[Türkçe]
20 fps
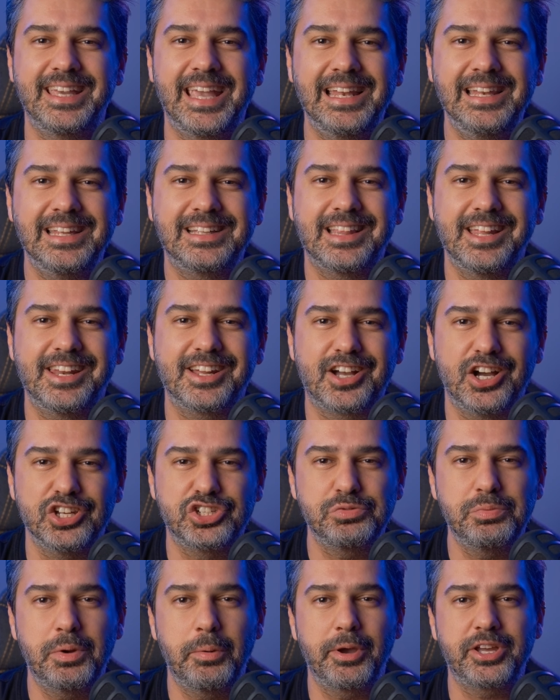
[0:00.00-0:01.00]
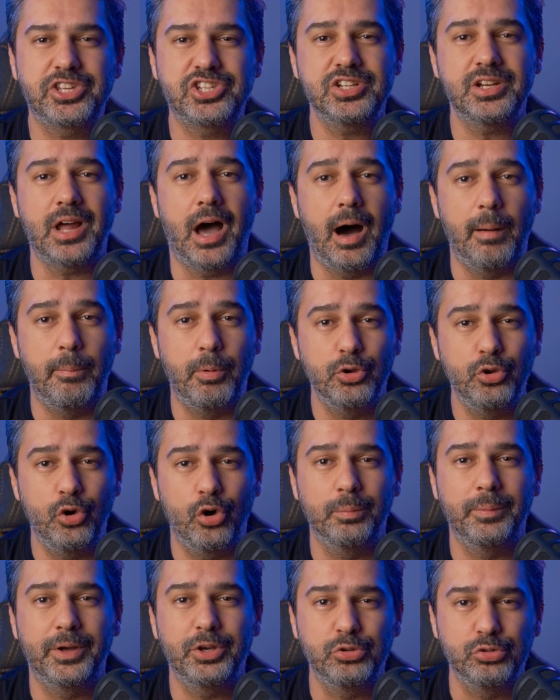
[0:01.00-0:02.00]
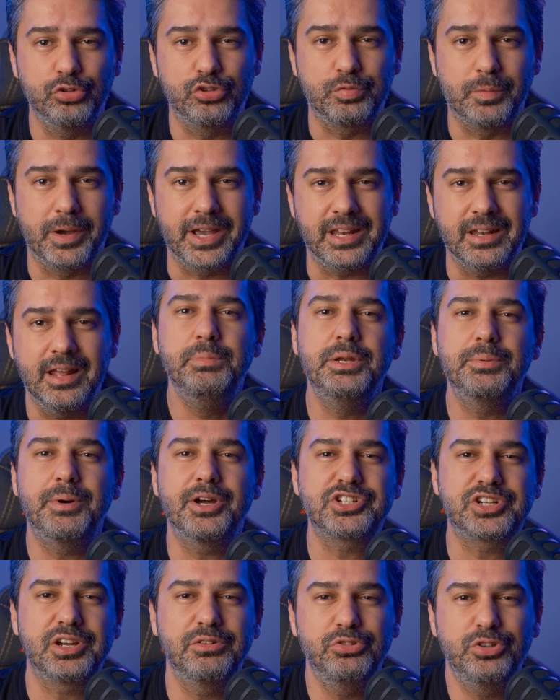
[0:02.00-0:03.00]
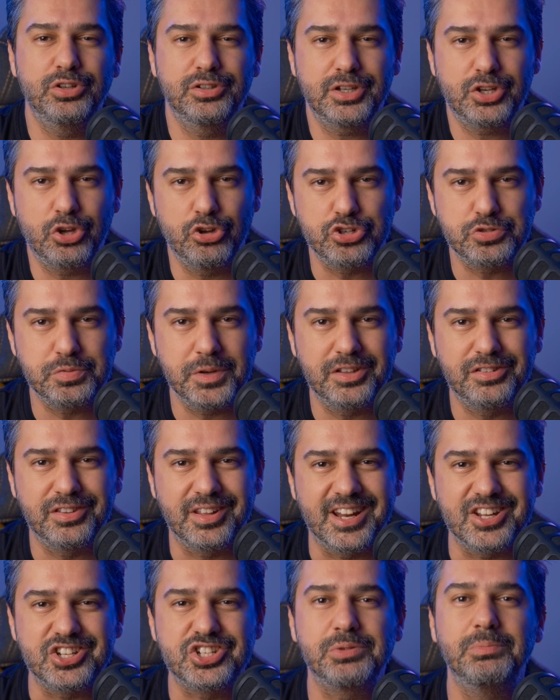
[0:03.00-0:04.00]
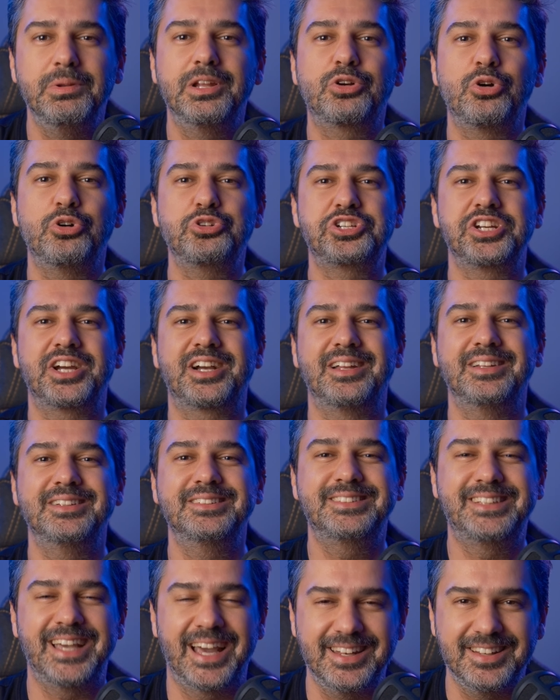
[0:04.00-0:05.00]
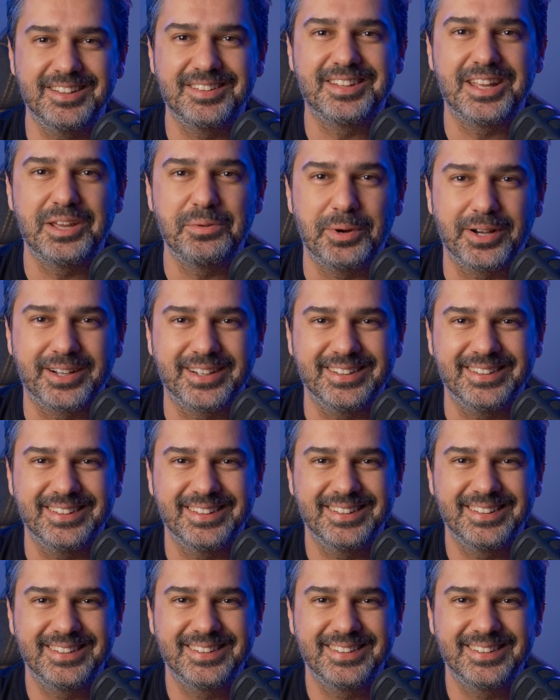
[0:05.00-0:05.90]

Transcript: yeniliklere kaçırmamak için abone olmayı unutmayın. Bir başka videoda görüşmek üzere. Şimdilik hoşçakalın, kendinize iyi bakın.